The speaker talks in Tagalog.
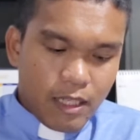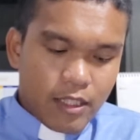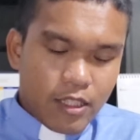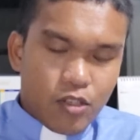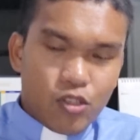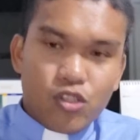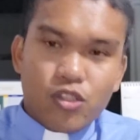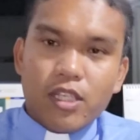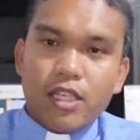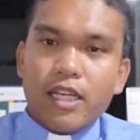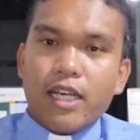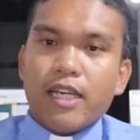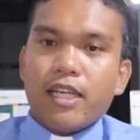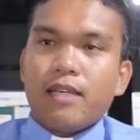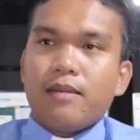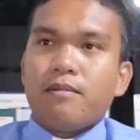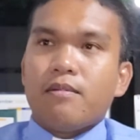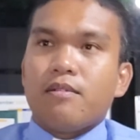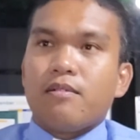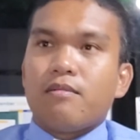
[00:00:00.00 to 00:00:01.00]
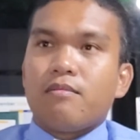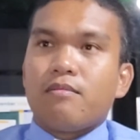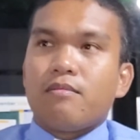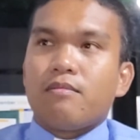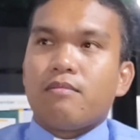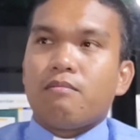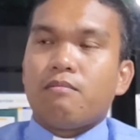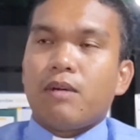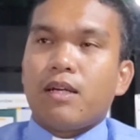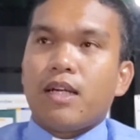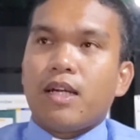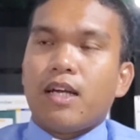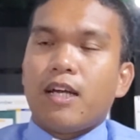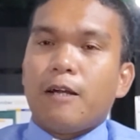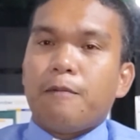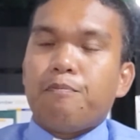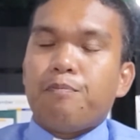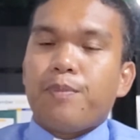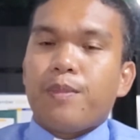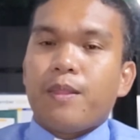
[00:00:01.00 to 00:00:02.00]
bad news ni kay
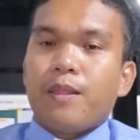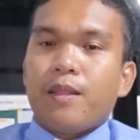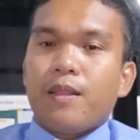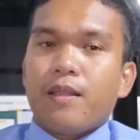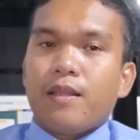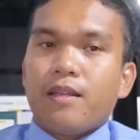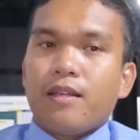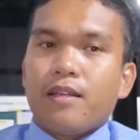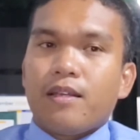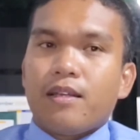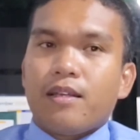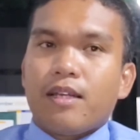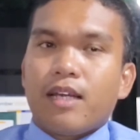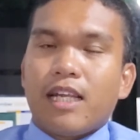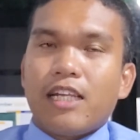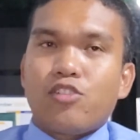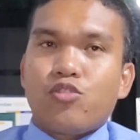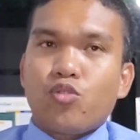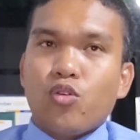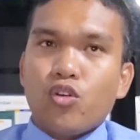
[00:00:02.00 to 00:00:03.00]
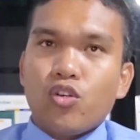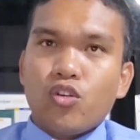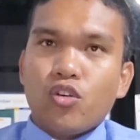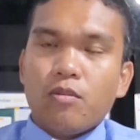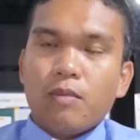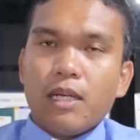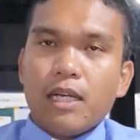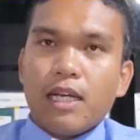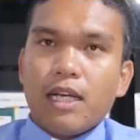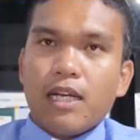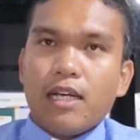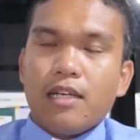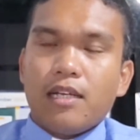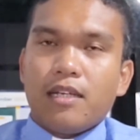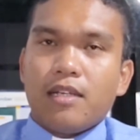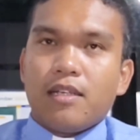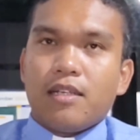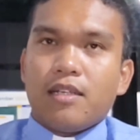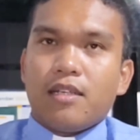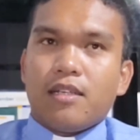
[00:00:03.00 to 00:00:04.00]
mga kalisod og mga
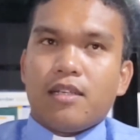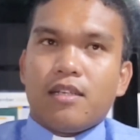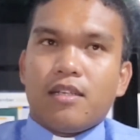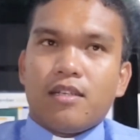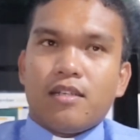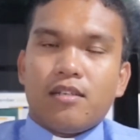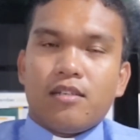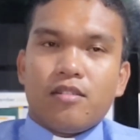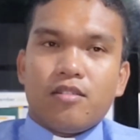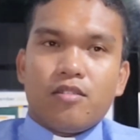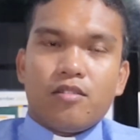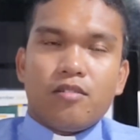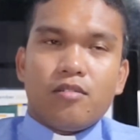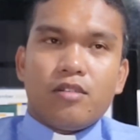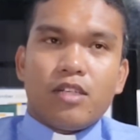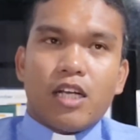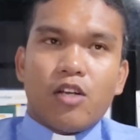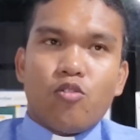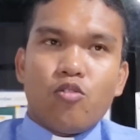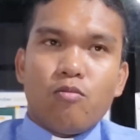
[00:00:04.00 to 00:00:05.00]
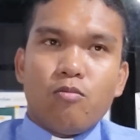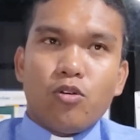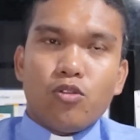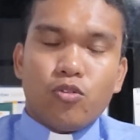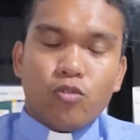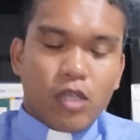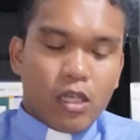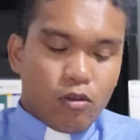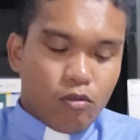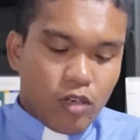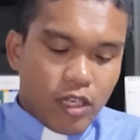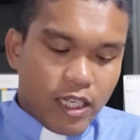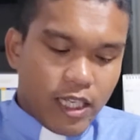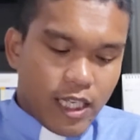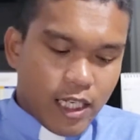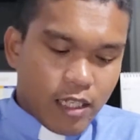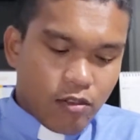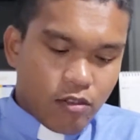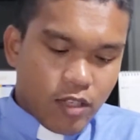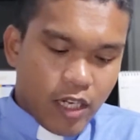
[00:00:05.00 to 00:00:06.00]
kagubot ug
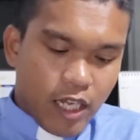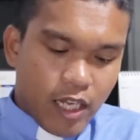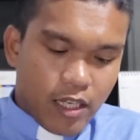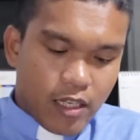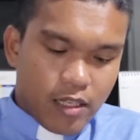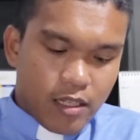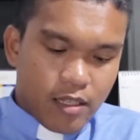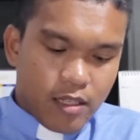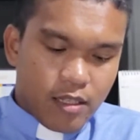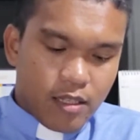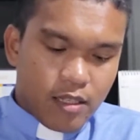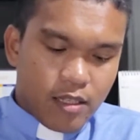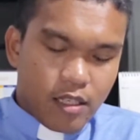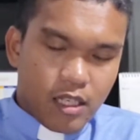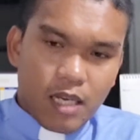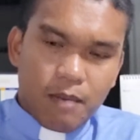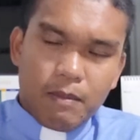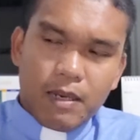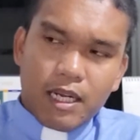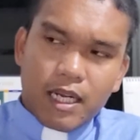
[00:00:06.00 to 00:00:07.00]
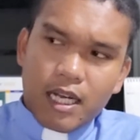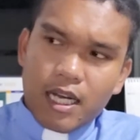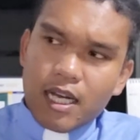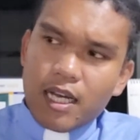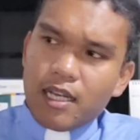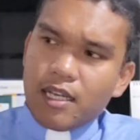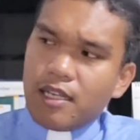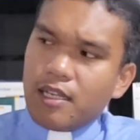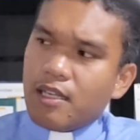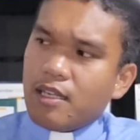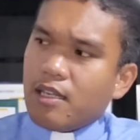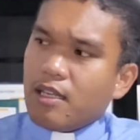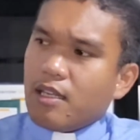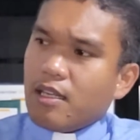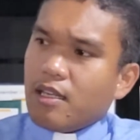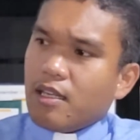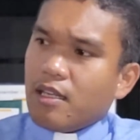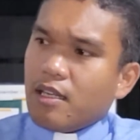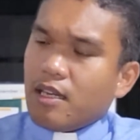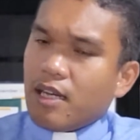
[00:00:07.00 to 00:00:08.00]
kaguliyang gud ni gamaka
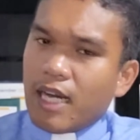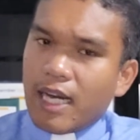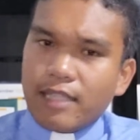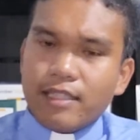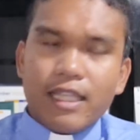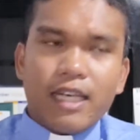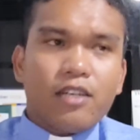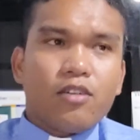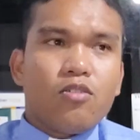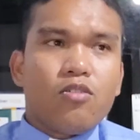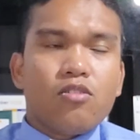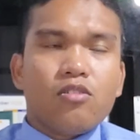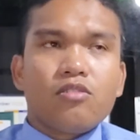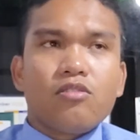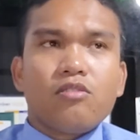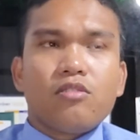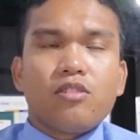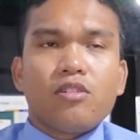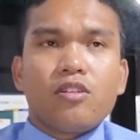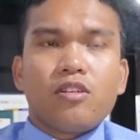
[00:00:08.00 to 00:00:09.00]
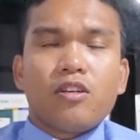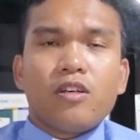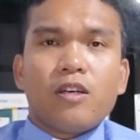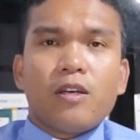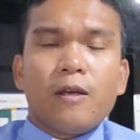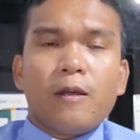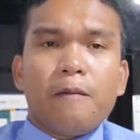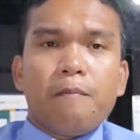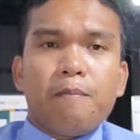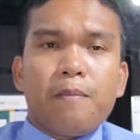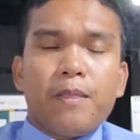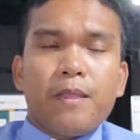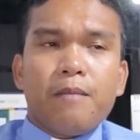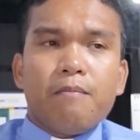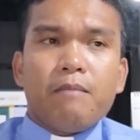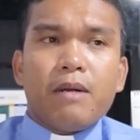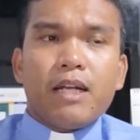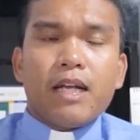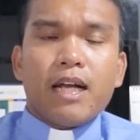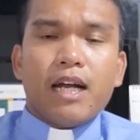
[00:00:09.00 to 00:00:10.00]
hatag og
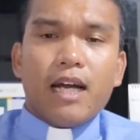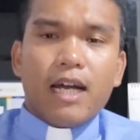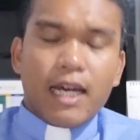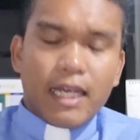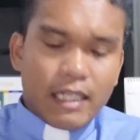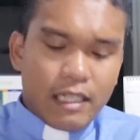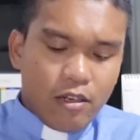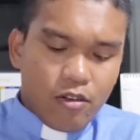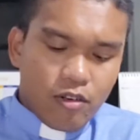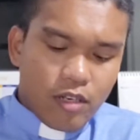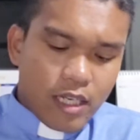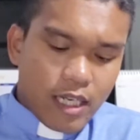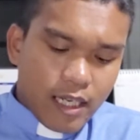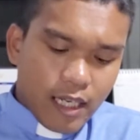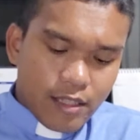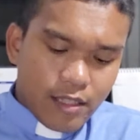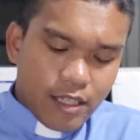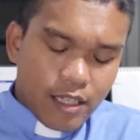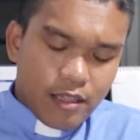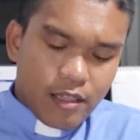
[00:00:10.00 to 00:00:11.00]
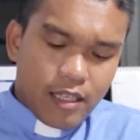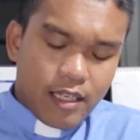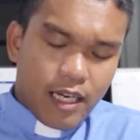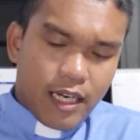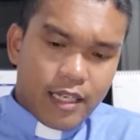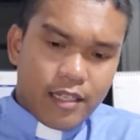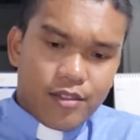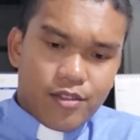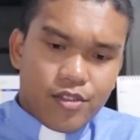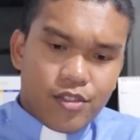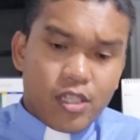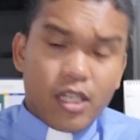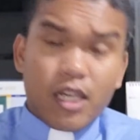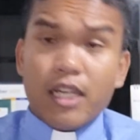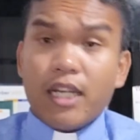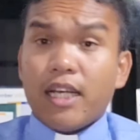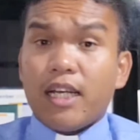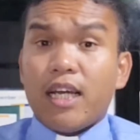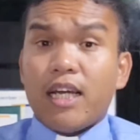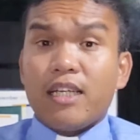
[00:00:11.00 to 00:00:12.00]
makahadlok nga kasinatian
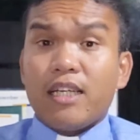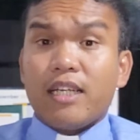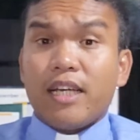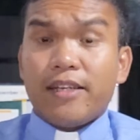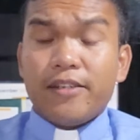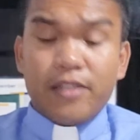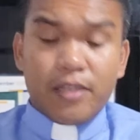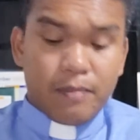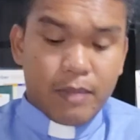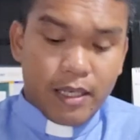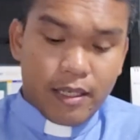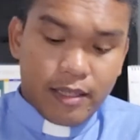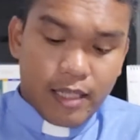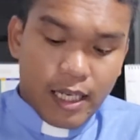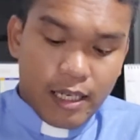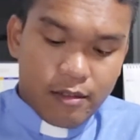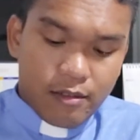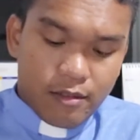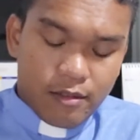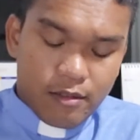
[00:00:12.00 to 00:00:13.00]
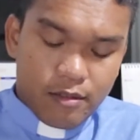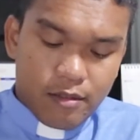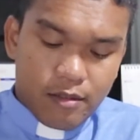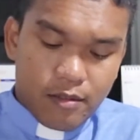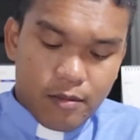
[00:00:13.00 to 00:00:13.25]
sa daghan kayo nga mga tao.